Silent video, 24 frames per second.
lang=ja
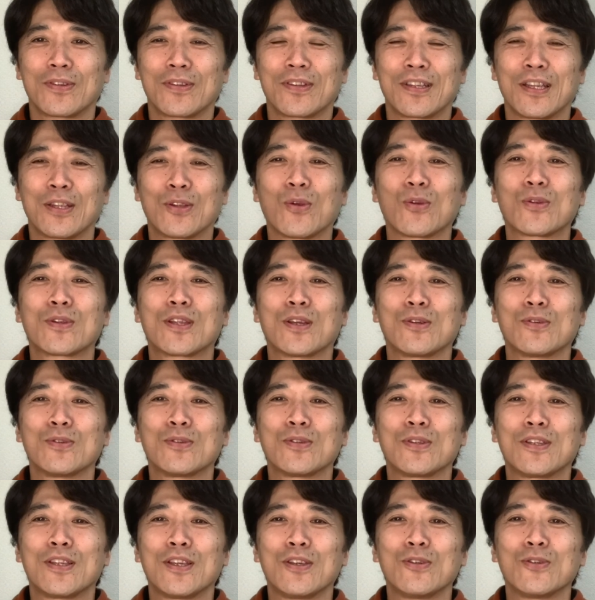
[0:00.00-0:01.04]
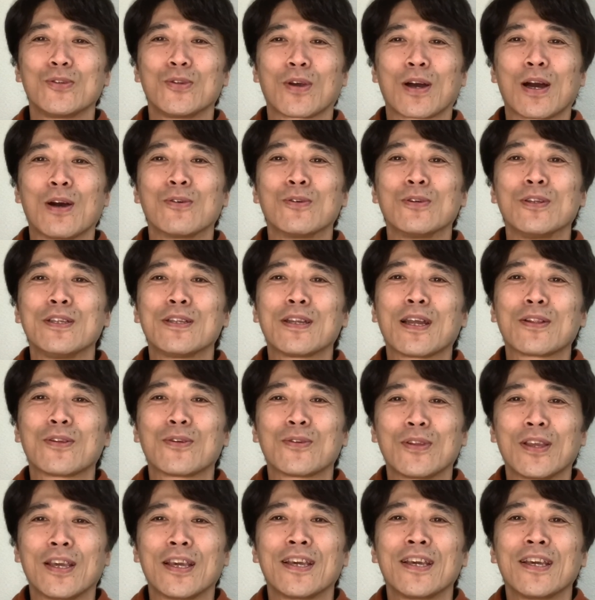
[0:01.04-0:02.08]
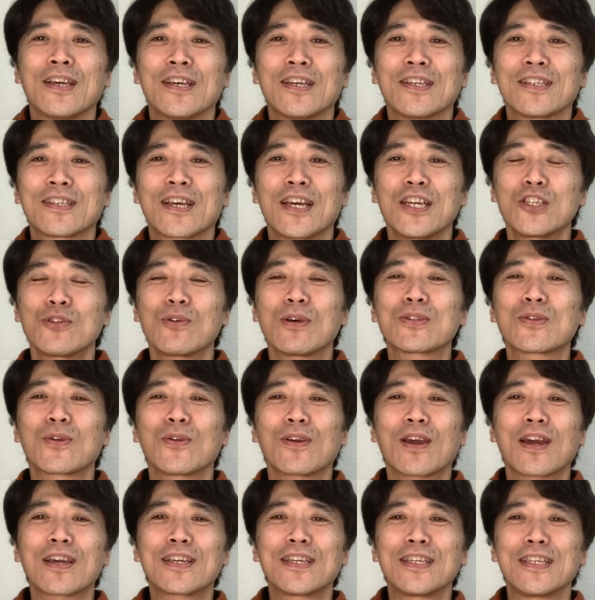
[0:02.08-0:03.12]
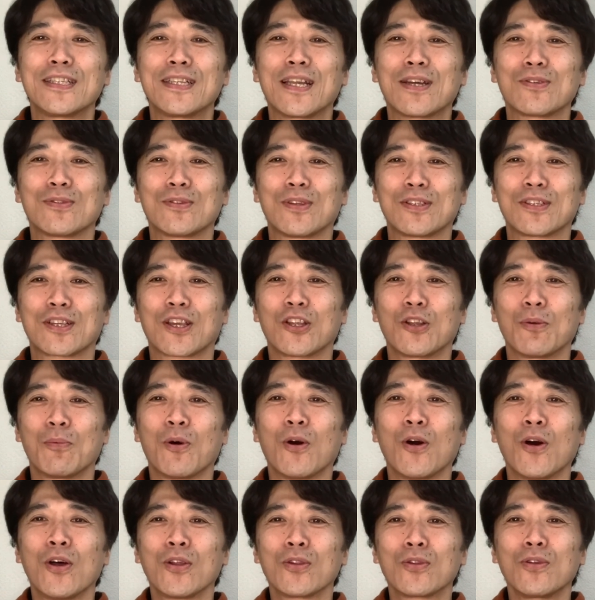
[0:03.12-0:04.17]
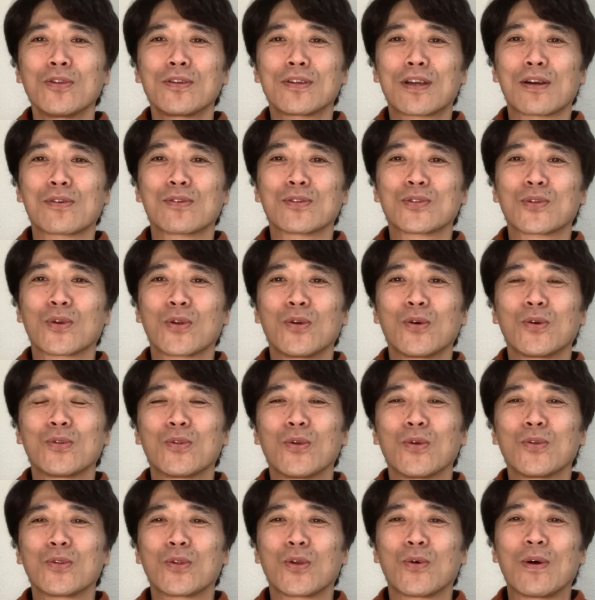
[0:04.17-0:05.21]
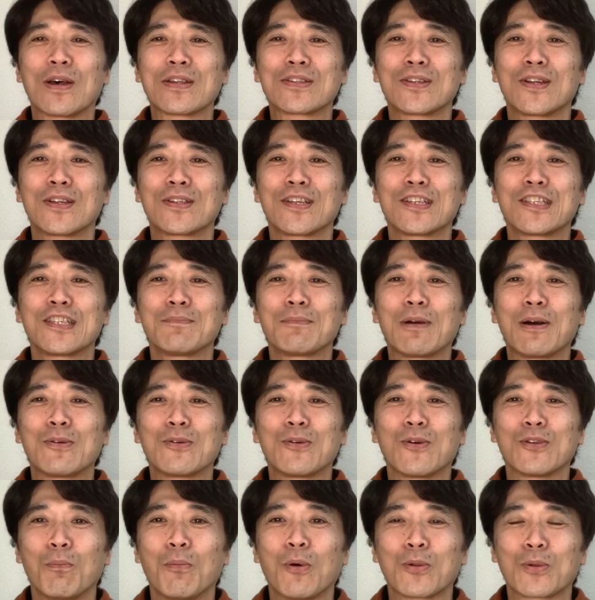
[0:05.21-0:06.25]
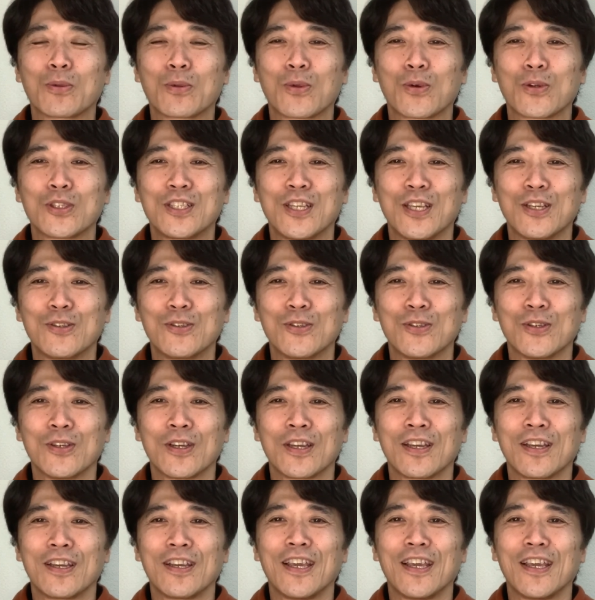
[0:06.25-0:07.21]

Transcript: で撮ってるっていうのが売りなので最初はそれが気になるんですけどもとにかくそれをどんどん忘れてしまうように没頭していく